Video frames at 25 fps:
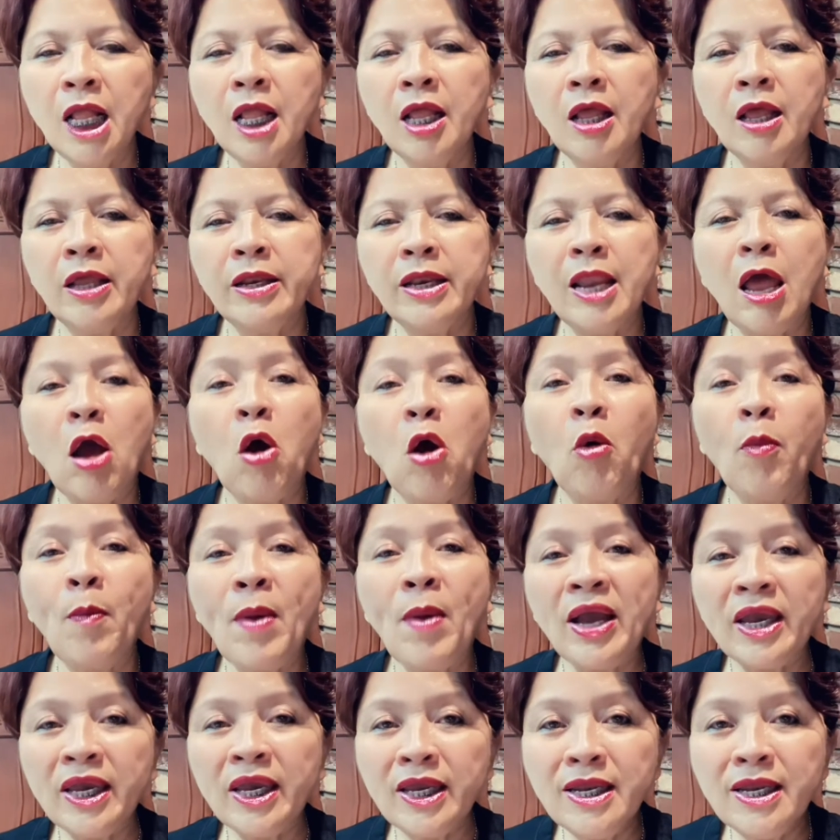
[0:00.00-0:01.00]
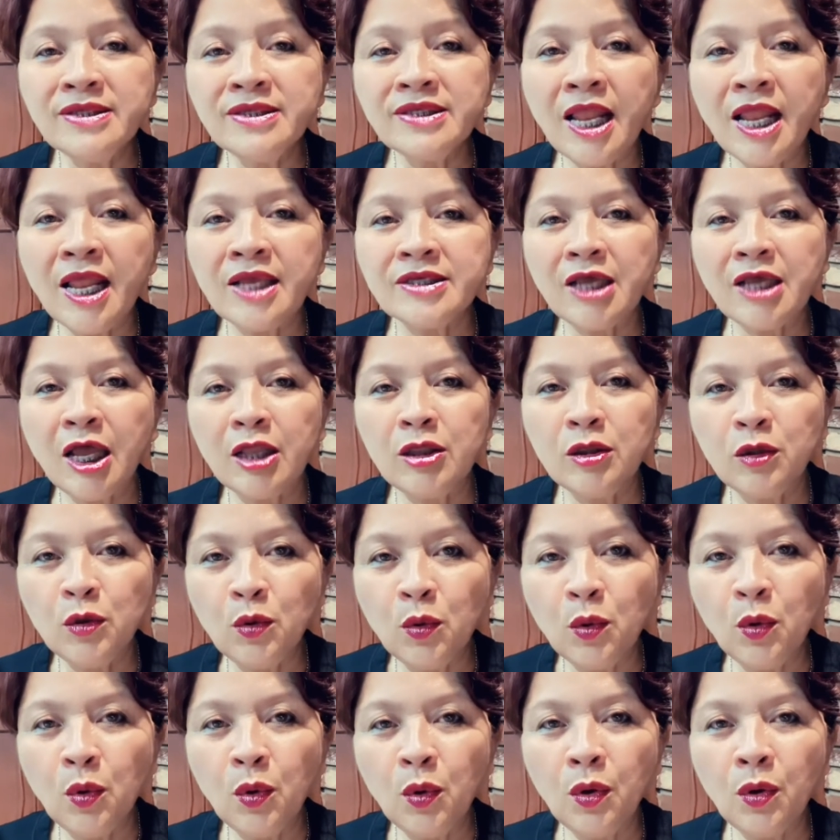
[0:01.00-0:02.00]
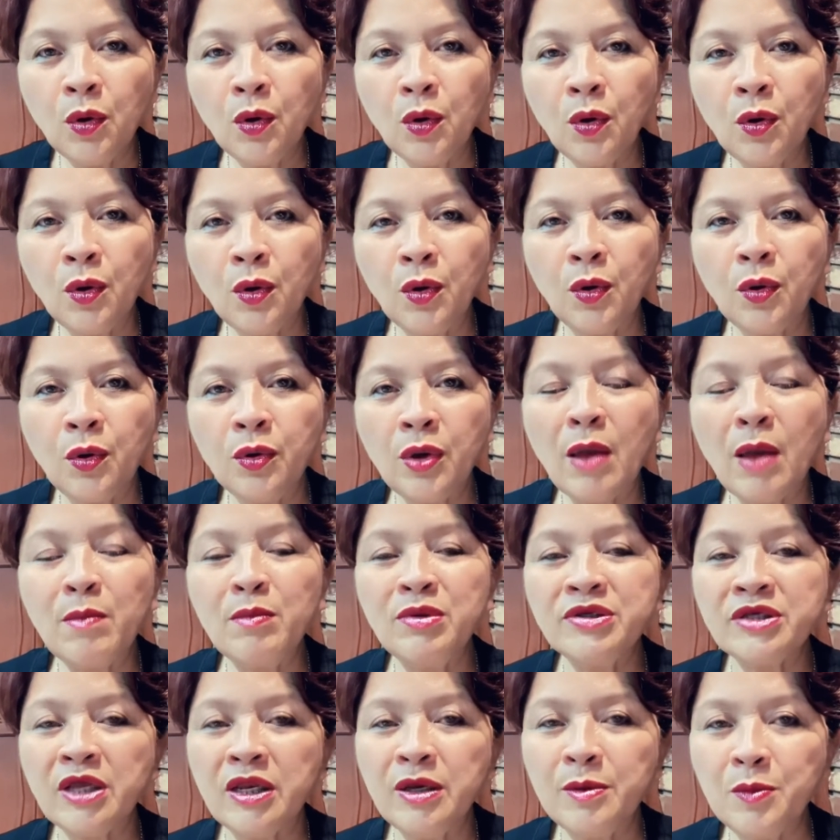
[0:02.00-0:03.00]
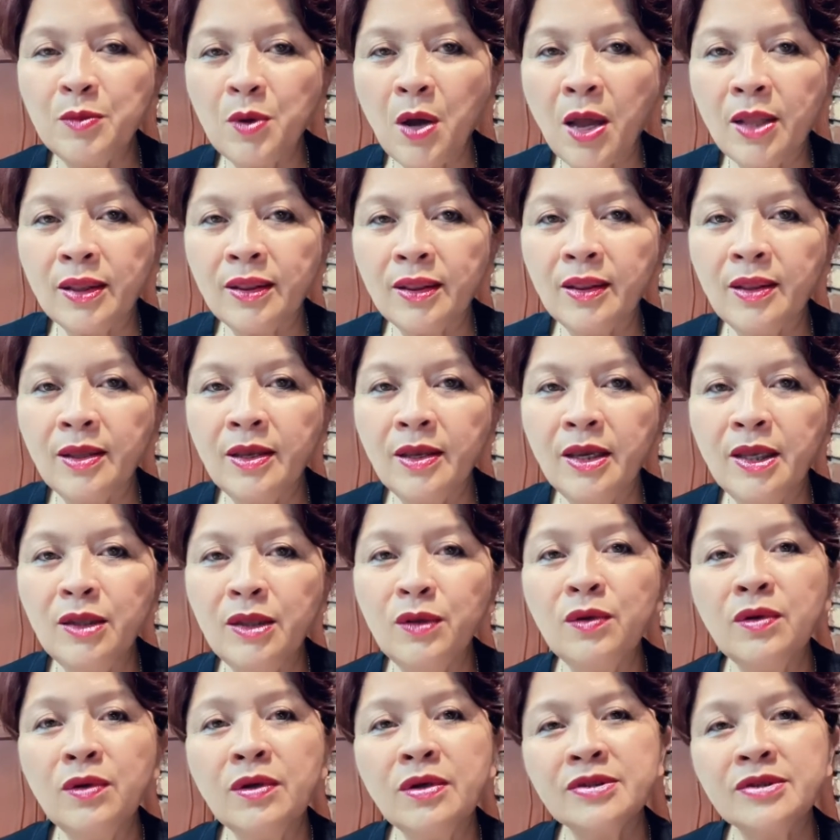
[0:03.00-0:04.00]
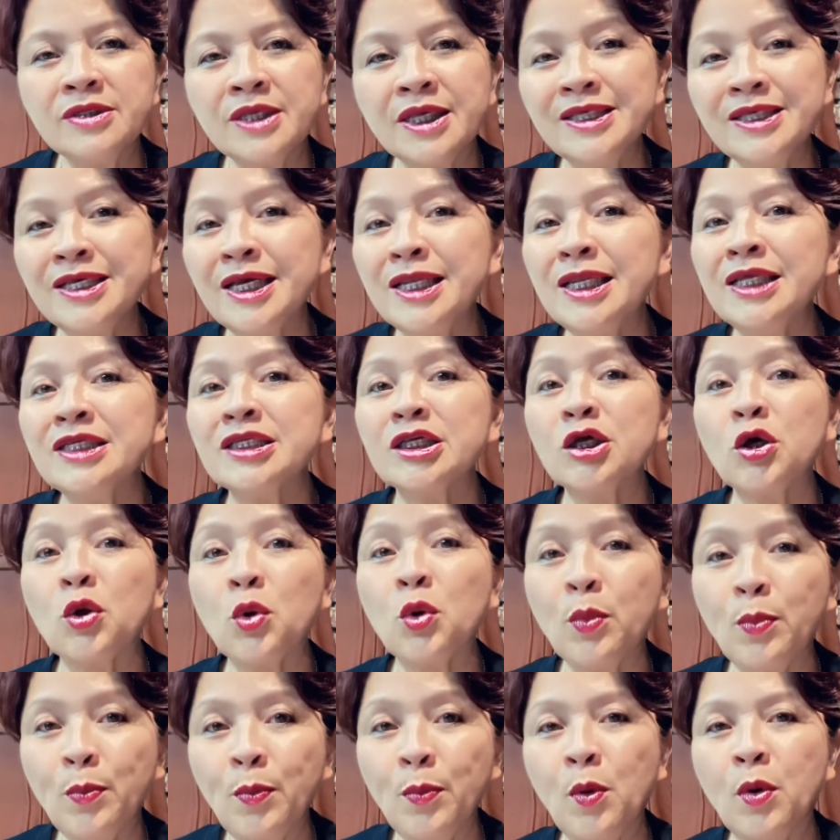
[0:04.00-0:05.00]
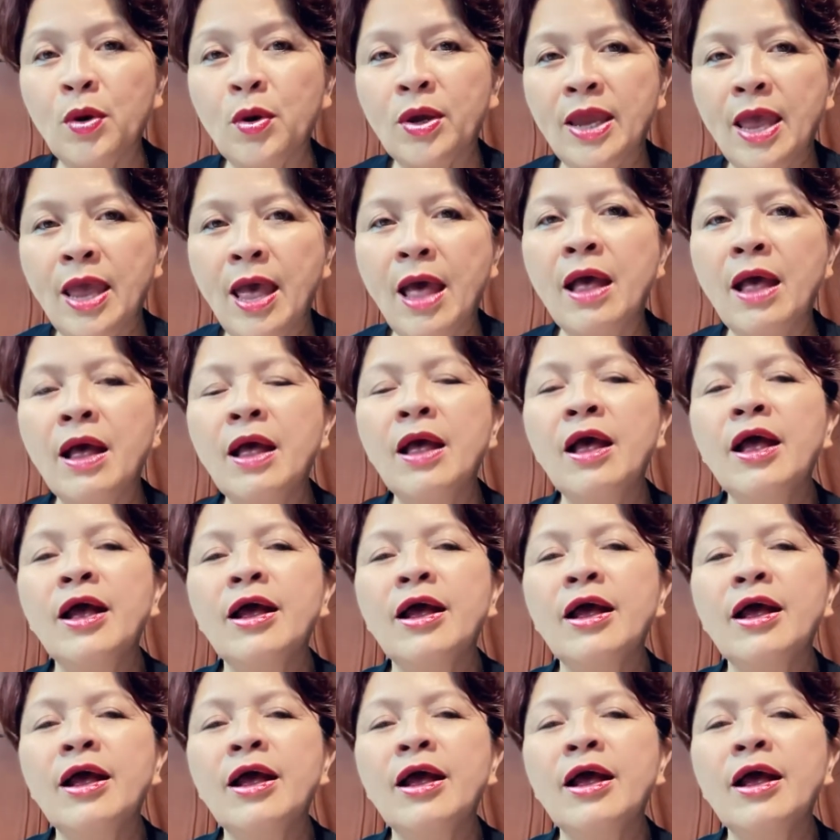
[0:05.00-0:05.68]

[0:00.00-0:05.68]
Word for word: Nah, opak ini salah satu uh, yang bisa dibuat itu sejenis kerupuk ya.